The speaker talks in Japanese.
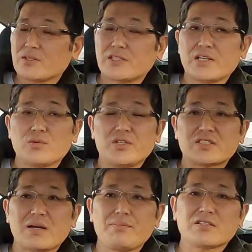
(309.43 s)
まあ、税込みで
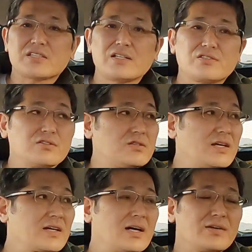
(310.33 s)
330
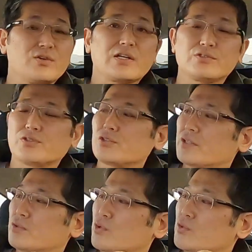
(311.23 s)
円か440
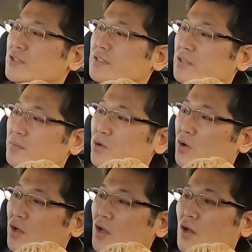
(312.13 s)
円ということですけれど
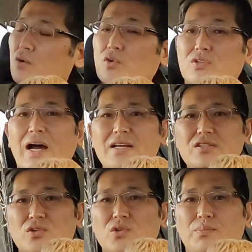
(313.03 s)
も、この
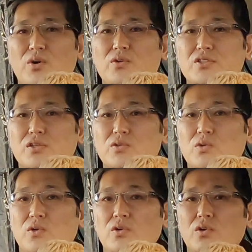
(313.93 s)
ダイソーのボックス
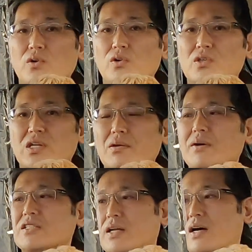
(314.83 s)
と比べ
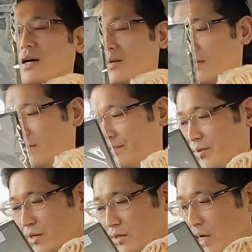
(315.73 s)
ましたら、
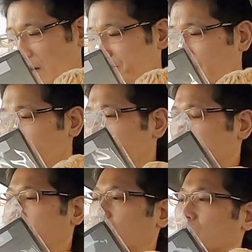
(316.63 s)
やっぱりで
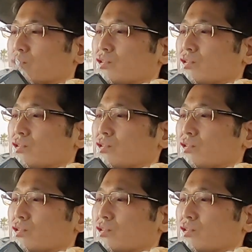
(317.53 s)
すね、この